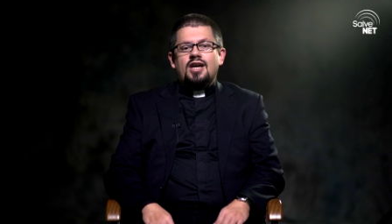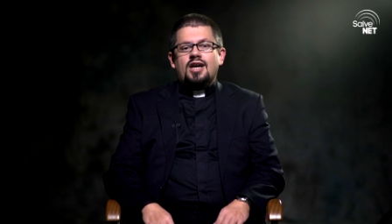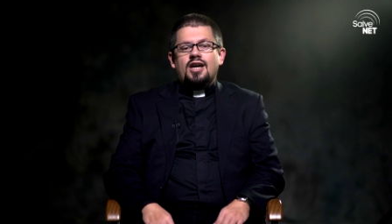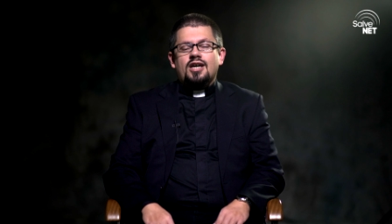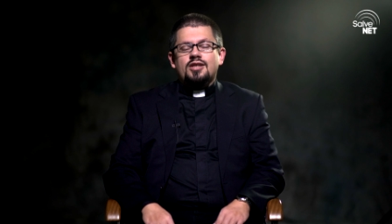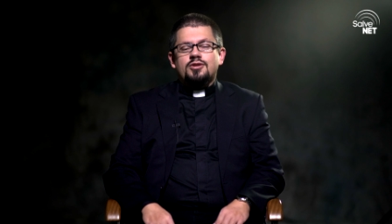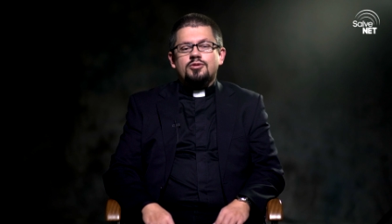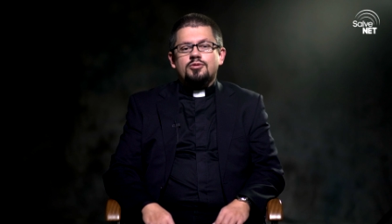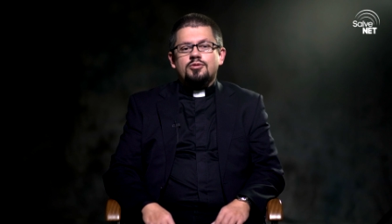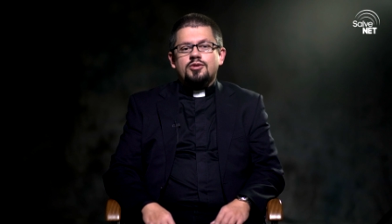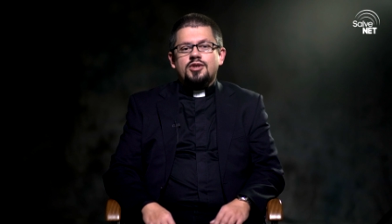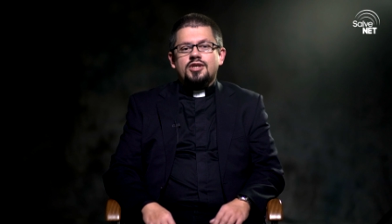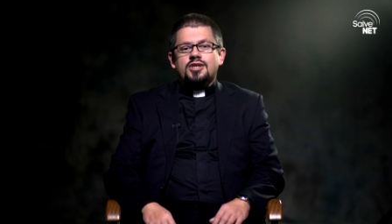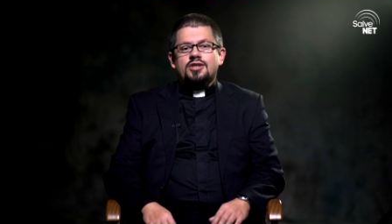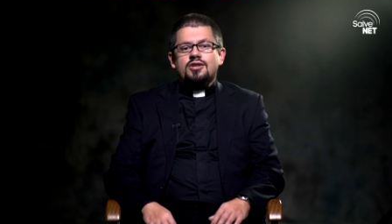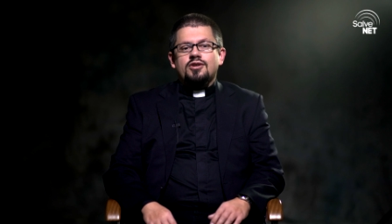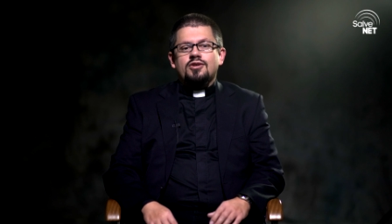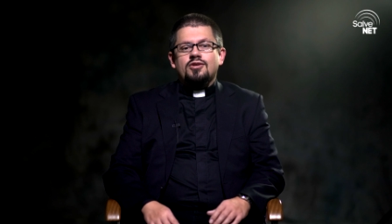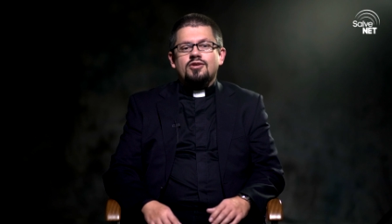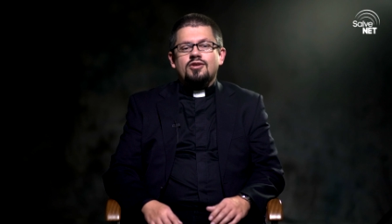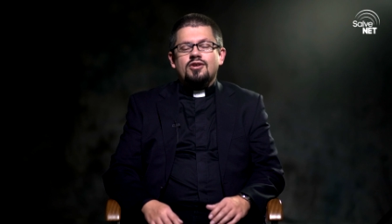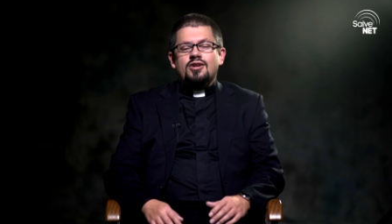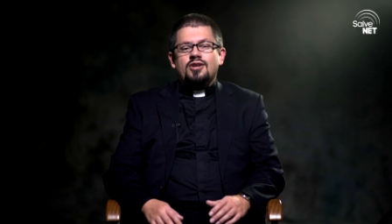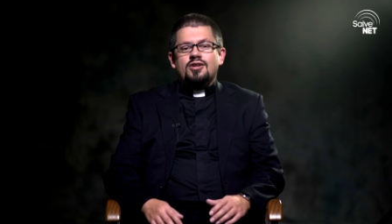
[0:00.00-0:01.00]
a
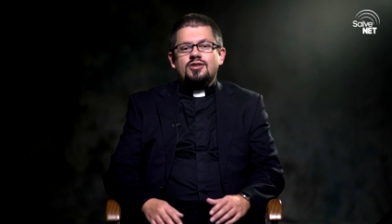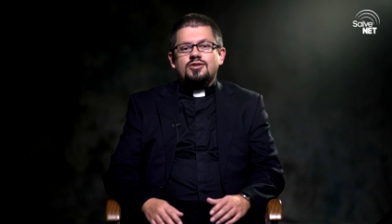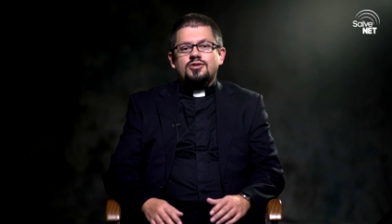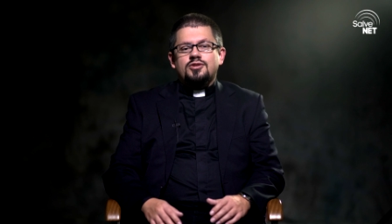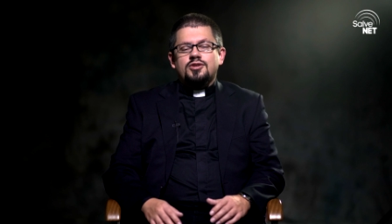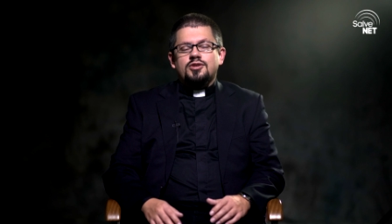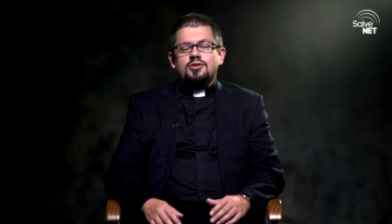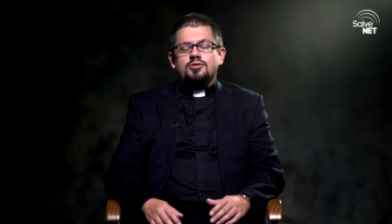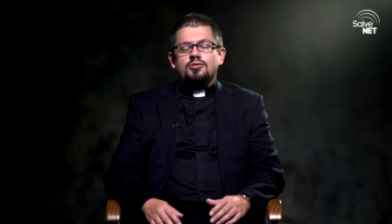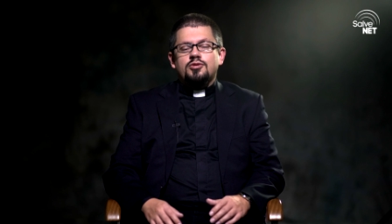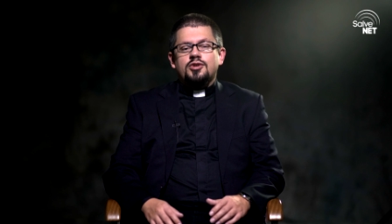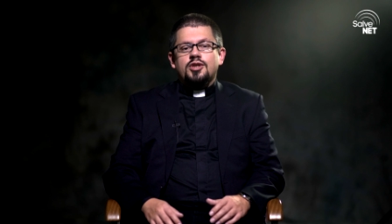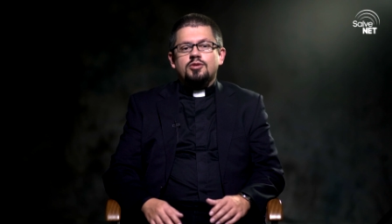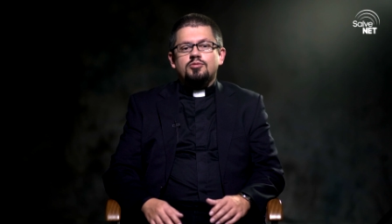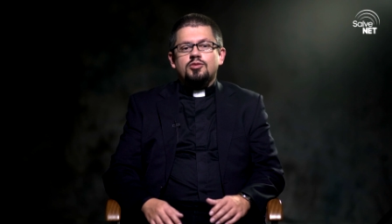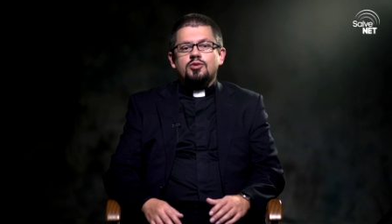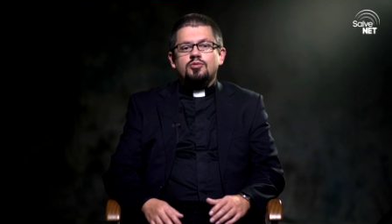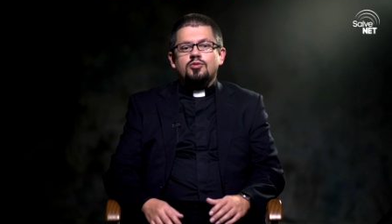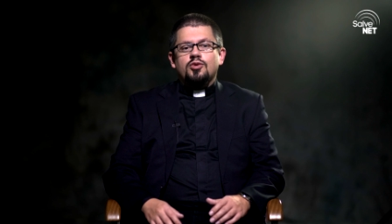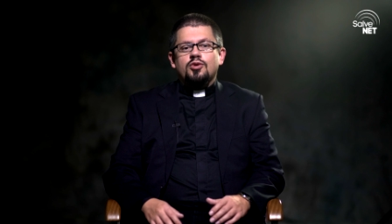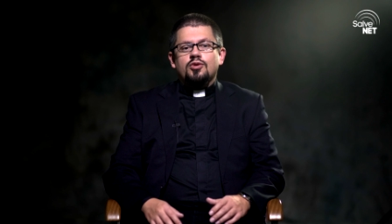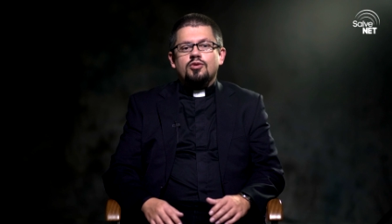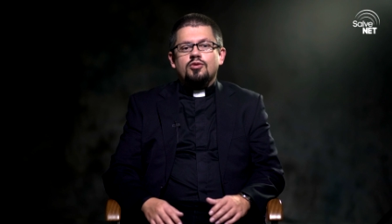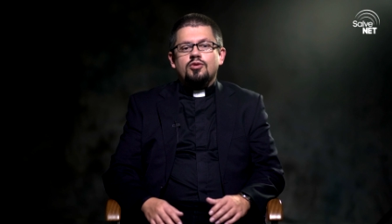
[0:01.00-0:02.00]
drugiego dziękujemy
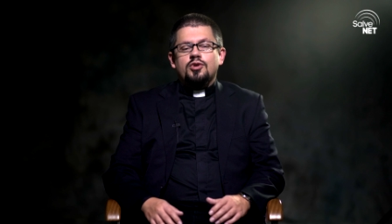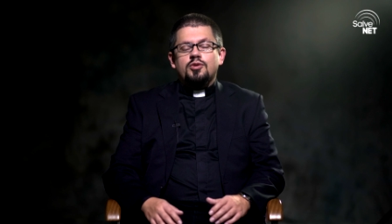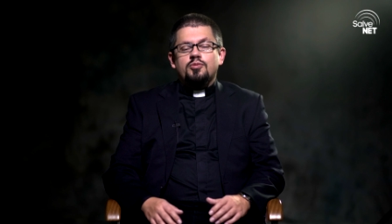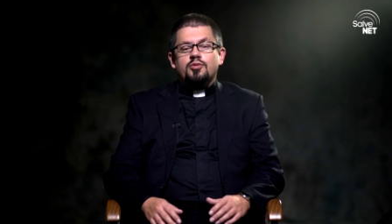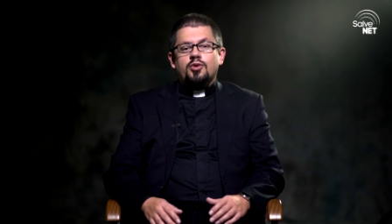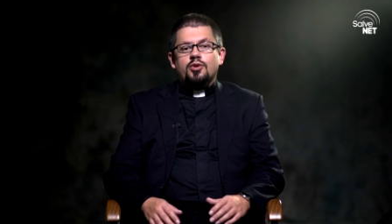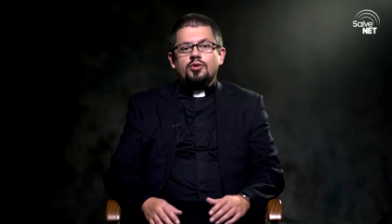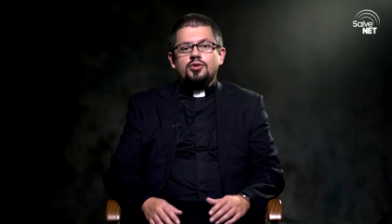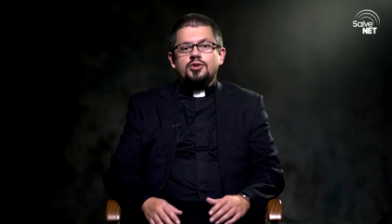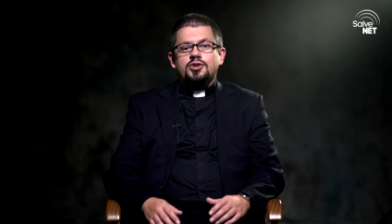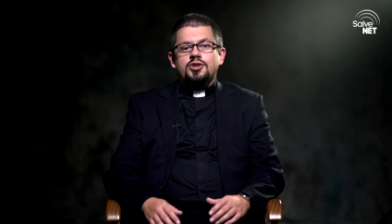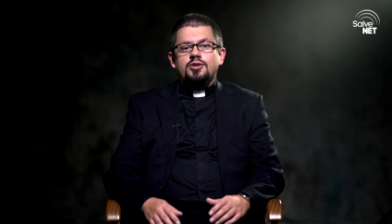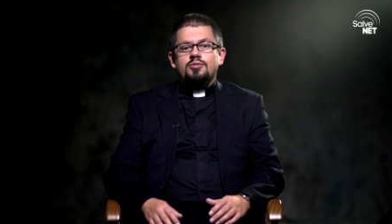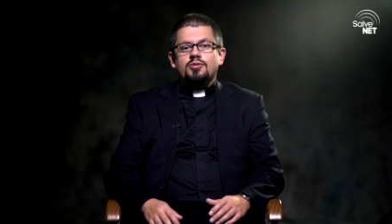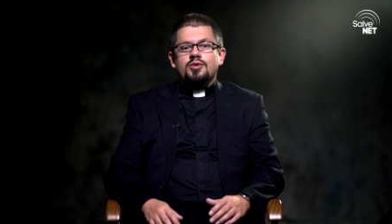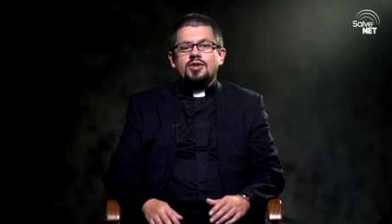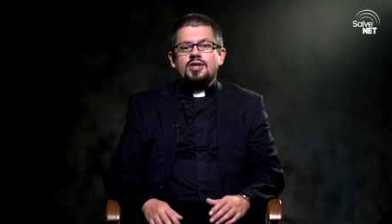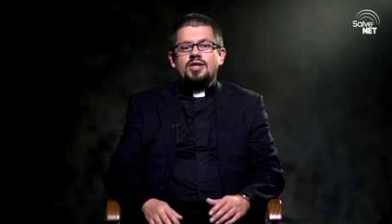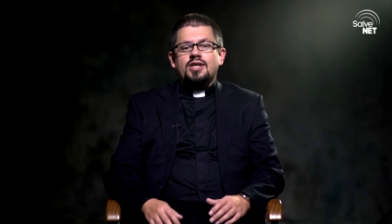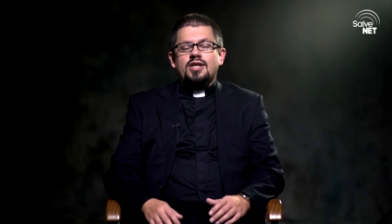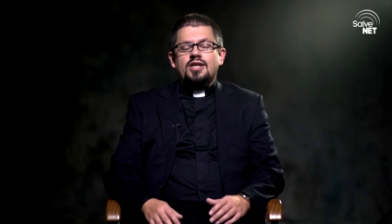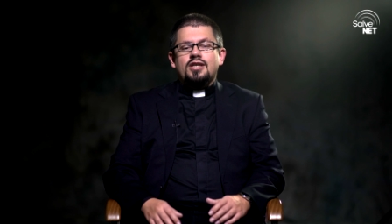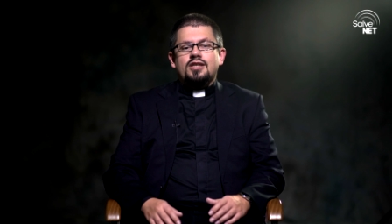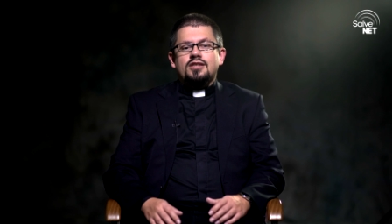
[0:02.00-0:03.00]
Bogu i prosimy